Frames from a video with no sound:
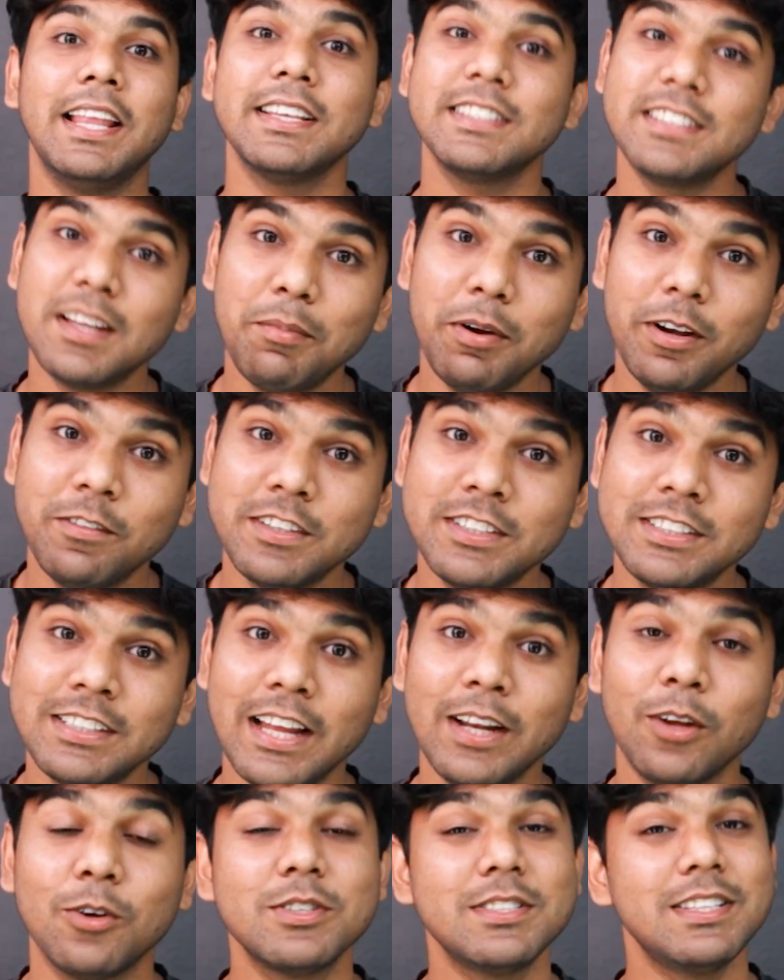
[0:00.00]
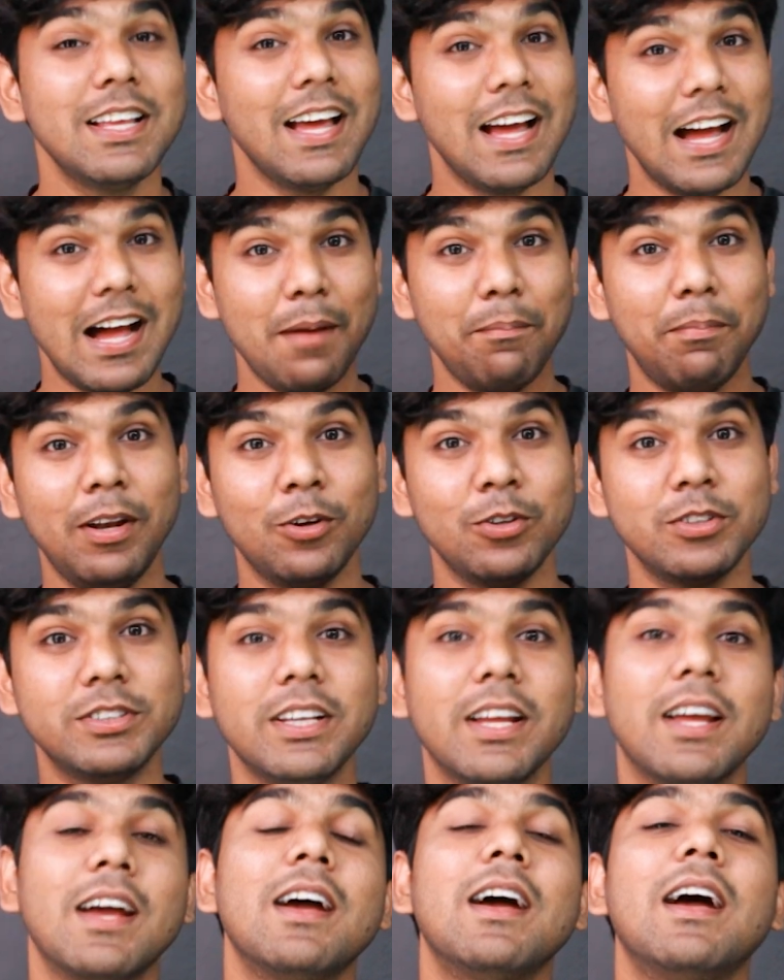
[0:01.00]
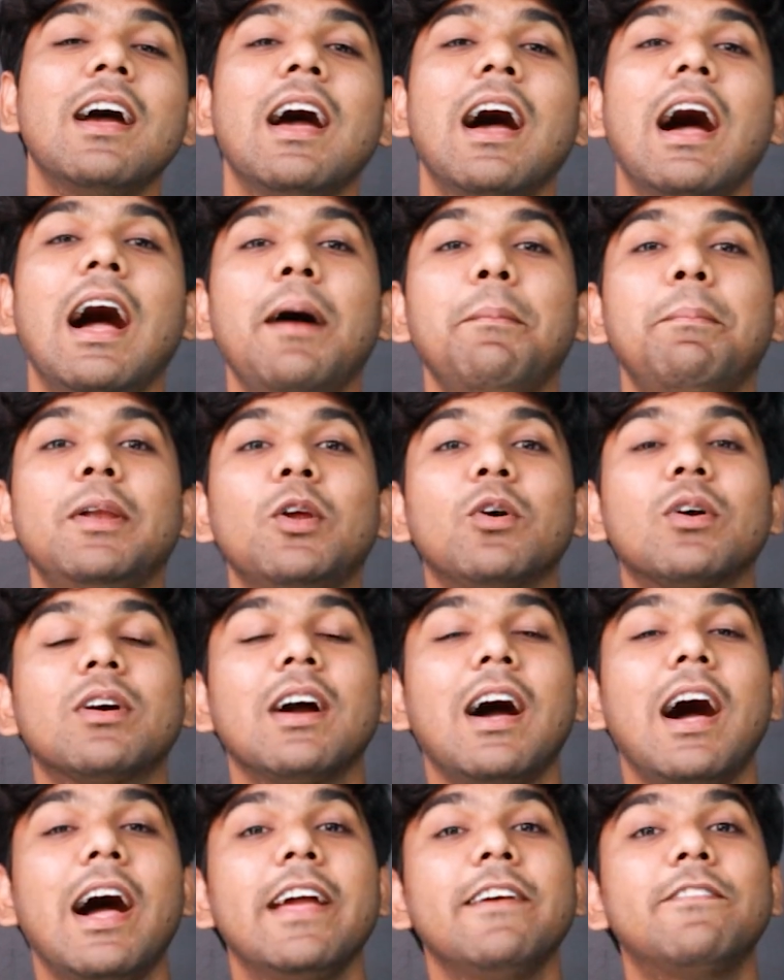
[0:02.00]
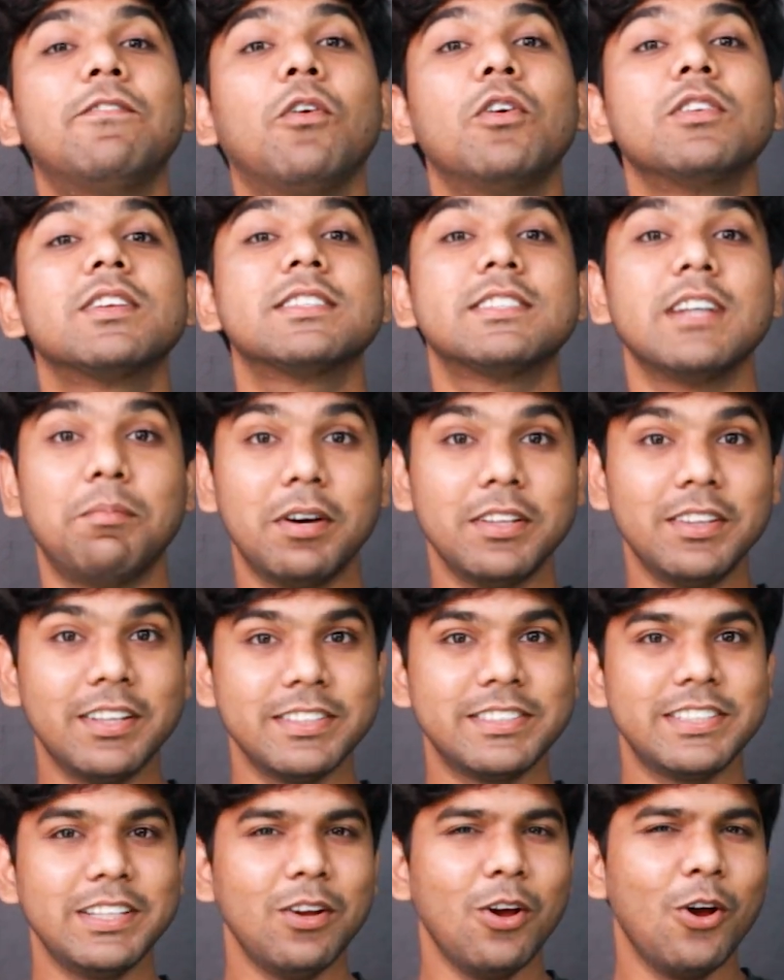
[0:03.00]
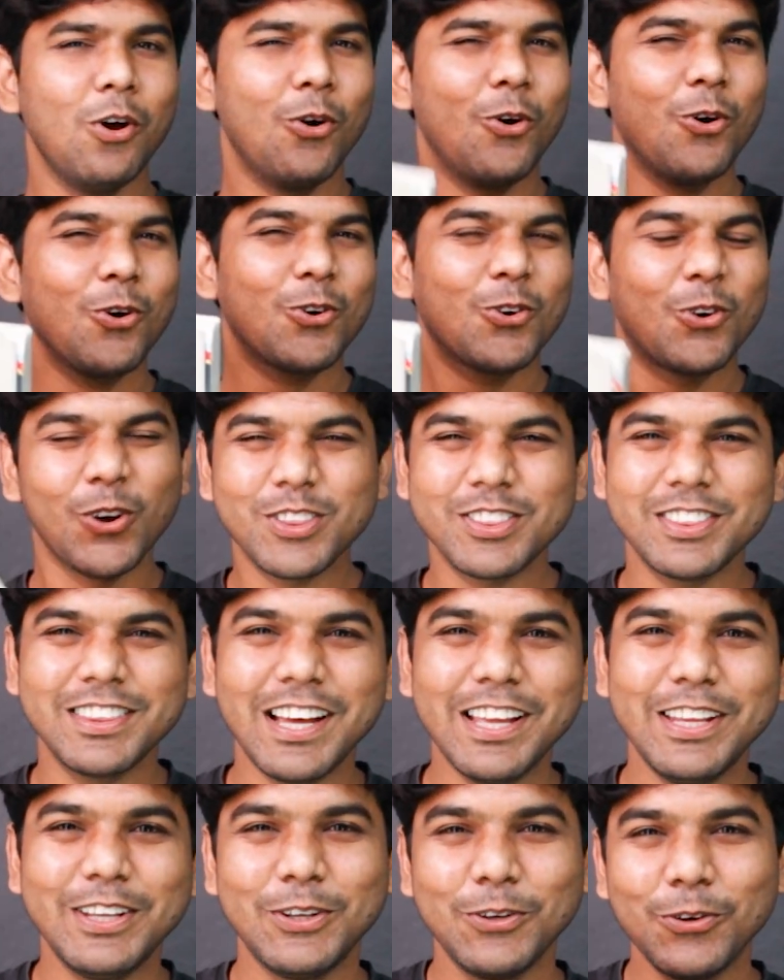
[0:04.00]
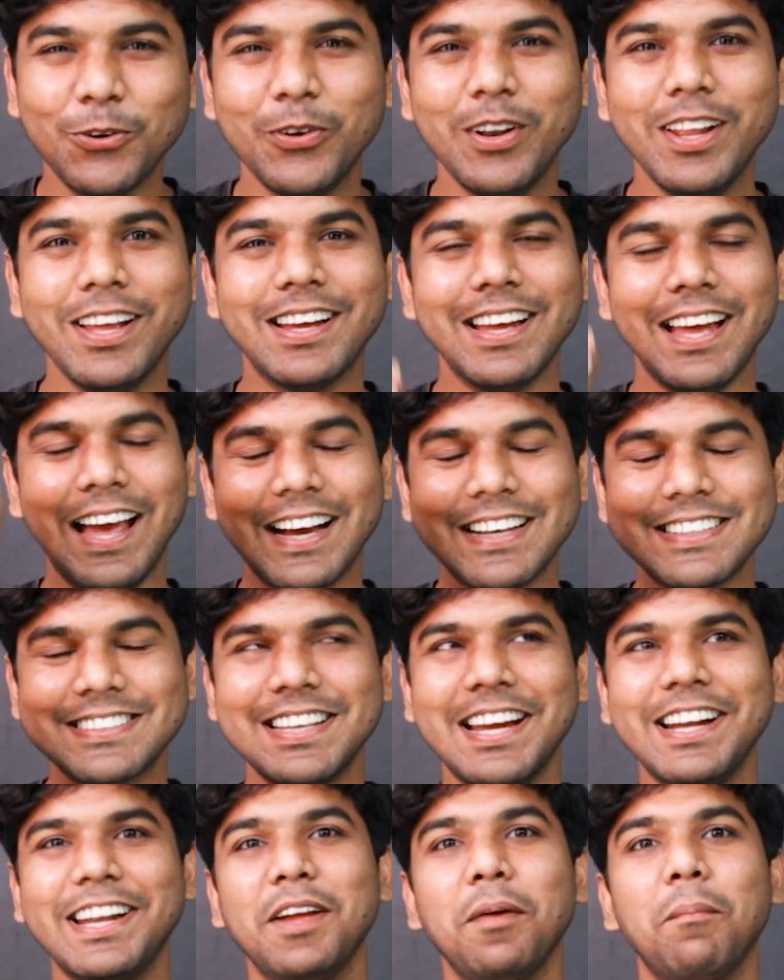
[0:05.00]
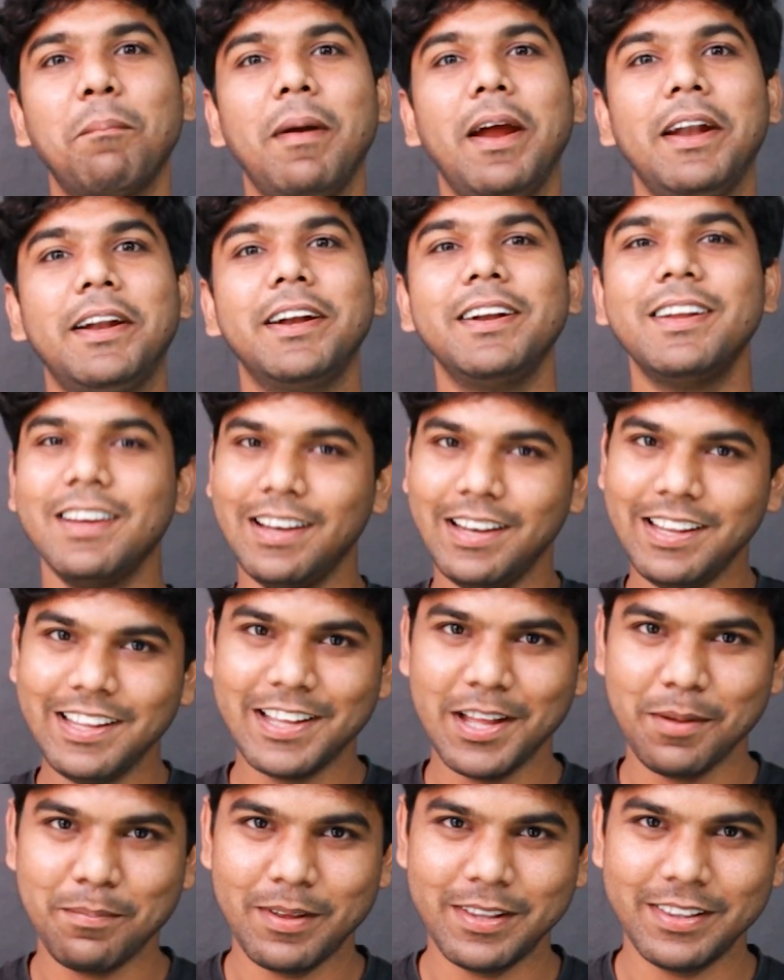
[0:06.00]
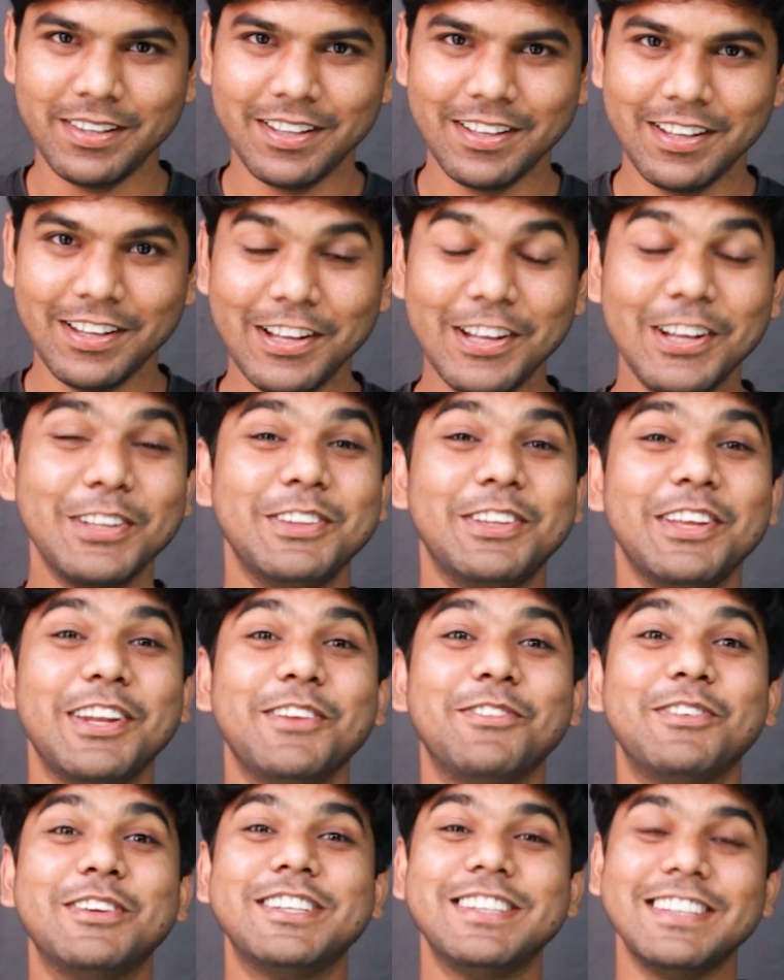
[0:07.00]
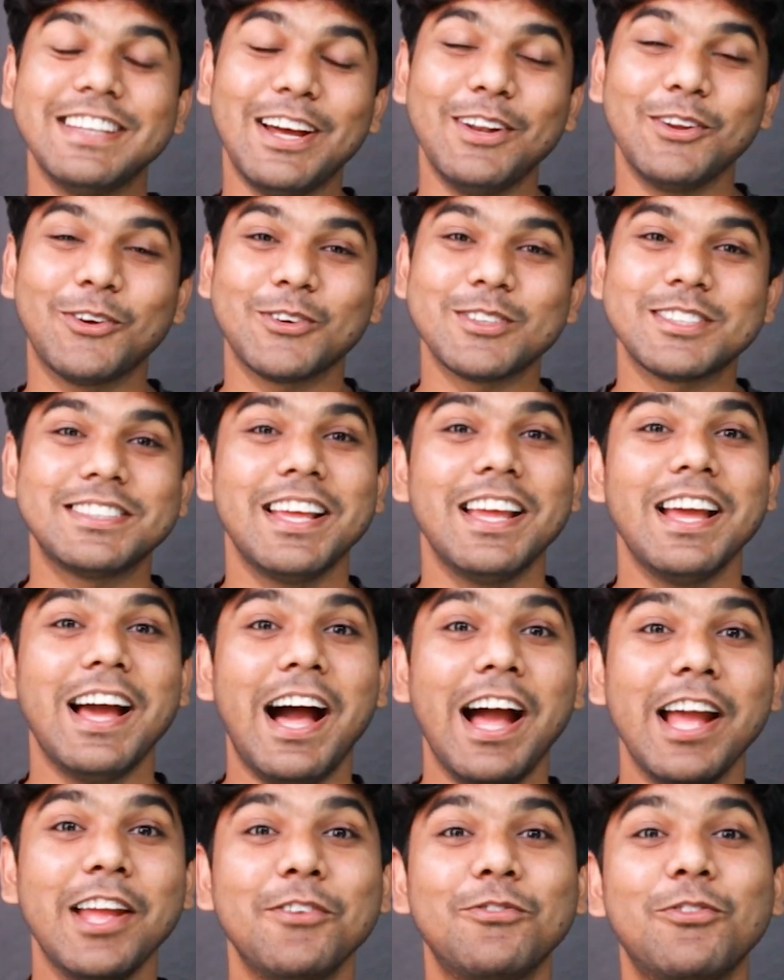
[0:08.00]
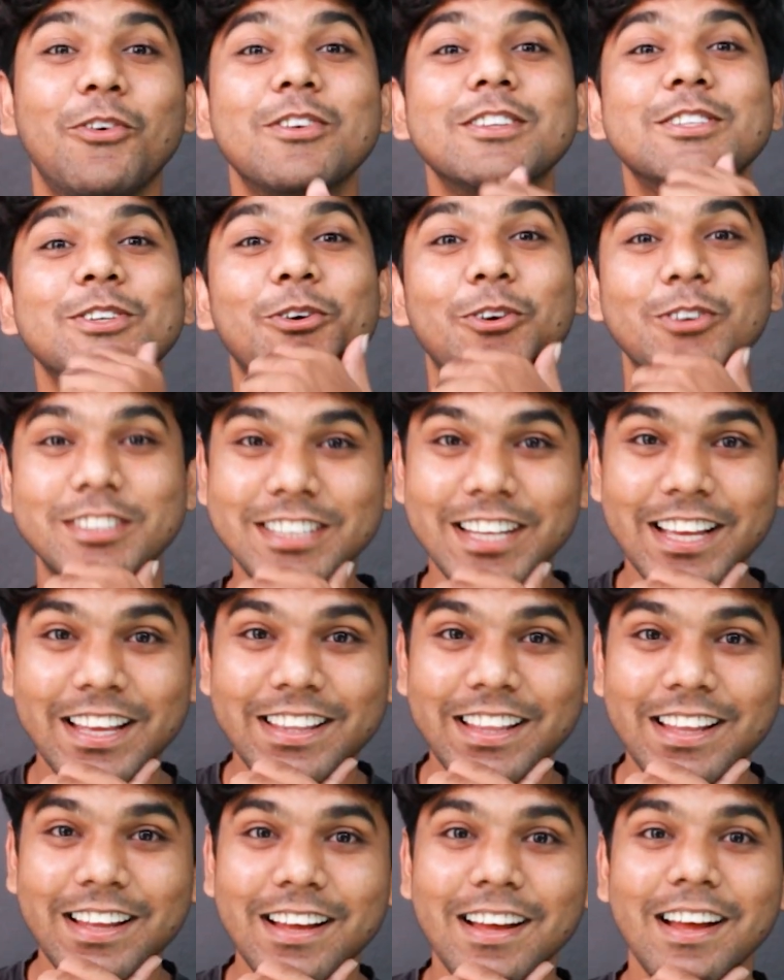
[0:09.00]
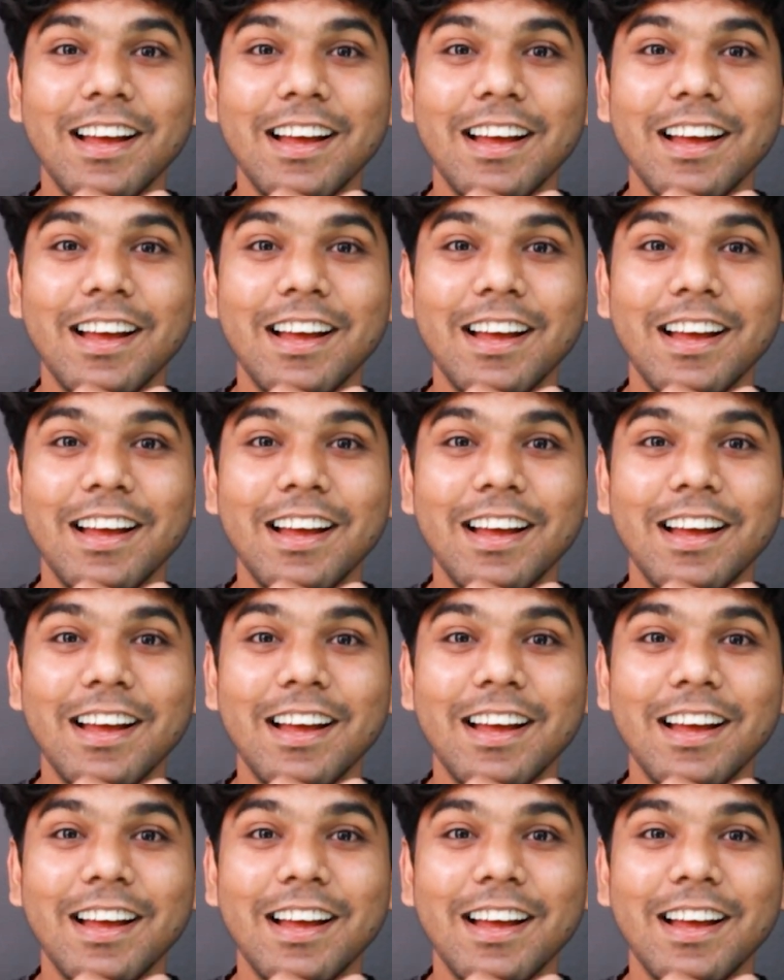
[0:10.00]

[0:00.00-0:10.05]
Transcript: నెక్స్ట్ అప్డేట్ విషయానికి వస్తే యాపిల్ నుంచి యాపిల్ యొక్క ఐఫోన్స్కి సంబంధించి ఒక కొత్త యూనిక్ ఎక్సైటింగ్ పేటెంట్ లీక్ అయిపోయింది దీని విషయానికి వస్తే ఐఫోన్స్ వచ్చేది